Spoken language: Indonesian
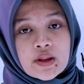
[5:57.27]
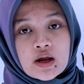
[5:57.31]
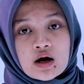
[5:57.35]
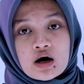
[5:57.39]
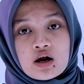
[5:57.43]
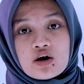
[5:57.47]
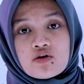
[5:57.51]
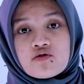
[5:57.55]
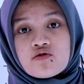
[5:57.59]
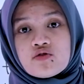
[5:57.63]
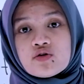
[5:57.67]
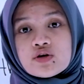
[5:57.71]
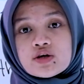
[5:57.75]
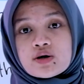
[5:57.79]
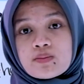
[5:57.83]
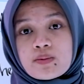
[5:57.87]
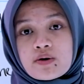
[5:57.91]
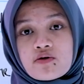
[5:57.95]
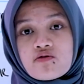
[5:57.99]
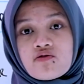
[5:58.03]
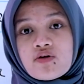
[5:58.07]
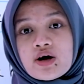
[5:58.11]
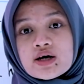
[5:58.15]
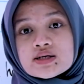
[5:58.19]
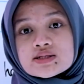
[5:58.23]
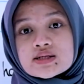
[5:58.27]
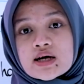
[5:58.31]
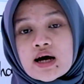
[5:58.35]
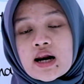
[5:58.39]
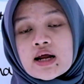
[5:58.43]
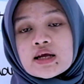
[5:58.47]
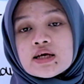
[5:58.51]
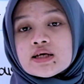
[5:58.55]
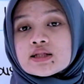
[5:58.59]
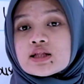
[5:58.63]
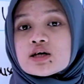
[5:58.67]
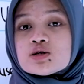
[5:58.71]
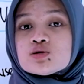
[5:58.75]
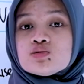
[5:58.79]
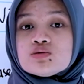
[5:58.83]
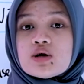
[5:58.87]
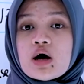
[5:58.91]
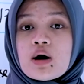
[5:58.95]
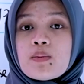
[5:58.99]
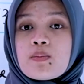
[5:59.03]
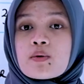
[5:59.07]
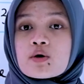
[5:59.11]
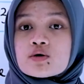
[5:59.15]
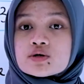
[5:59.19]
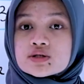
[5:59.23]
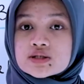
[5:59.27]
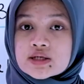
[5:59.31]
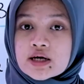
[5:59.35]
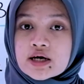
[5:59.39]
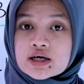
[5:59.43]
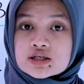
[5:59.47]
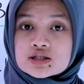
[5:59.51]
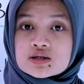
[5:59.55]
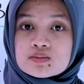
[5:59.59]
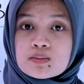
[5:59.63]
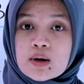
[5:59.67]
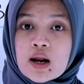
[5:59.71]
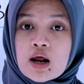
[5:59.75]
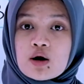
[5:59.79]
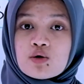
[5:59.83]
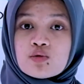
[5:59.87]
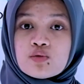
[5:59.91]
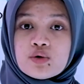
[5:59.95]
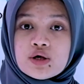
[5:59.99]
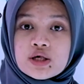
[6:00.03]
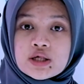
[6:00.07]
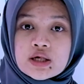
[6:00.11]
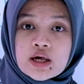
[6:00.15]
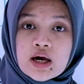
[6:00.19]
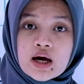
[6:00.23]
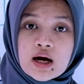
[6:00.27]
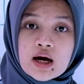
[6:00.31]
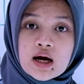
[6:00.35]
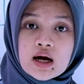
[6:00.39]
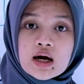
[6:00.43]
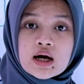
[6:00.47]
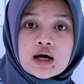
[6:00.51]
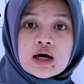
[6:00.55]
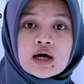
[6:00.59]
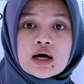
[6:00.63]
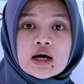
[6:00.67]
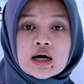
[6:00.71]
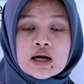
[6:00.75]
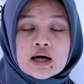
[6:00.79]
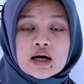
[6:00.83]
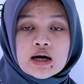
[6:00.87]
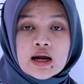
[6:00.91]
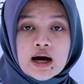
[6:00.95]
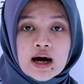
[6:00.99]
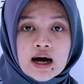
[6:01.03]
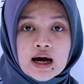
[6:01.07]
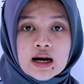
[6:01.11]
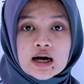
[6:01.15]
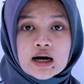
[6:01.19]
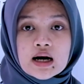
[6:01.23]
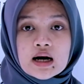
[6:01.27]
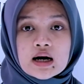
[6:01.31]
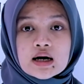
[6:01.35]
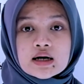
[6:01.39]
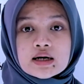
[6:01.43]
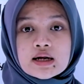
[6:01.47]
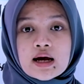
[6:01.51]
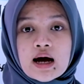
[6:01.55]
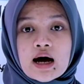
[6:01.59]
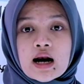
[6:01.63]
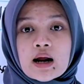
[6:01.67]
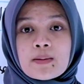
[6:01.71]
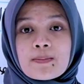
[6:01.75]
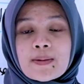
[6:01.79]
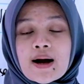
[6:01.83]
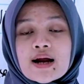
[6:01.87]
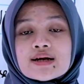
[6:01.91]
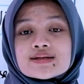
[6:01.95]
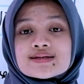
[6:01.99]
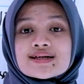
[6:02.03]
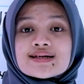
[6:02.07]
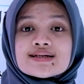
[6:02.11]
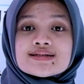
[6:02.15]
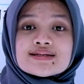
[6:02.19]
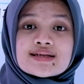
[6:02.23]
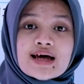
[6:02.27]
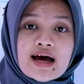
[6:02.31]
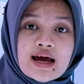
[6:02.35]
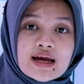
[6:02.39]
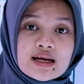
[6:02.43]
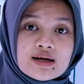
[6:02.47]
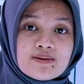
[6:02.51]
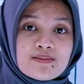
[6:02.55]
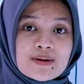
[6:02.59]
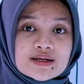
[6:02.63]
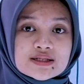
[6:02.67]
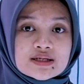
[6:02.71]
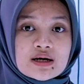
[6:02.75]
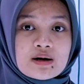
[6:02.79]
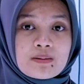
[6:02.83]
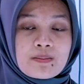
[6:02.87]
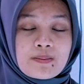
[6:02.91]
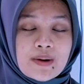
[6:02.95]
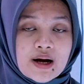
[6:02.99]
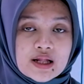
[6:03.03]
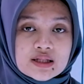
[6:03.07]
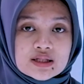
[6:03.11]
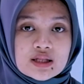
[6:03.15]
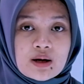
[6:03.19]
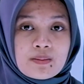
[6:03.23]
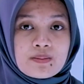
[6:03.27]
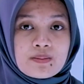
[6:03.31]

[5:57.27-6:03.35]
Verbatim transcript: Kalau future perfect sekarang kita sudah proses melaluinya dan diharapkan selesai di masa depan.